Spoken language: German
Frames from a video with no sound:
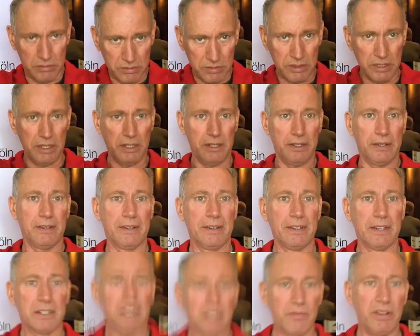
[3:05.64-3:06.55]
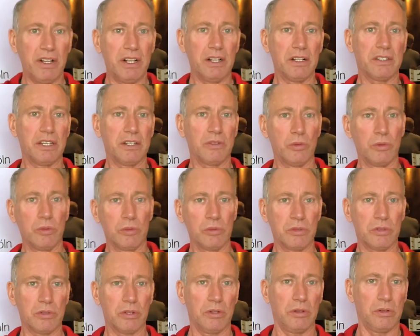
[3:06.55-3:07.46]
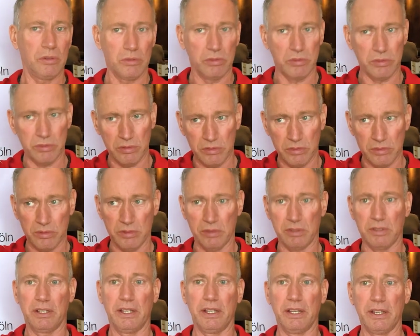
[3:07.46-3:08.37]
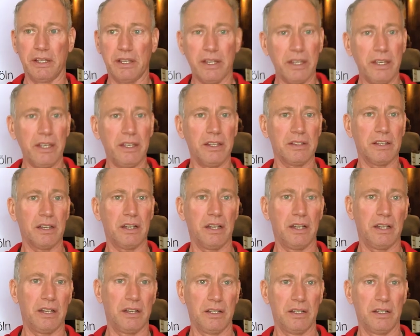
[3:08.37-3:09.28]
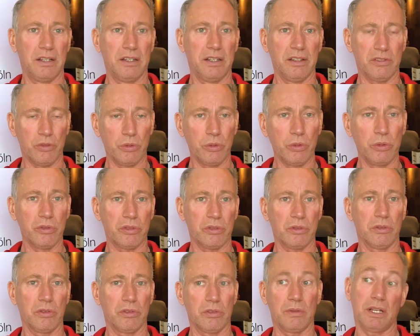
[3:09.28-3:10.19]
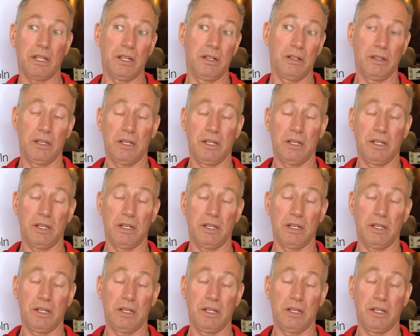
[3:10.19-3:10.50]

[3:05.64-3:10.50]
Ne? Die Welt geht unter und ne? Kreta lässt grüßen und so weiter.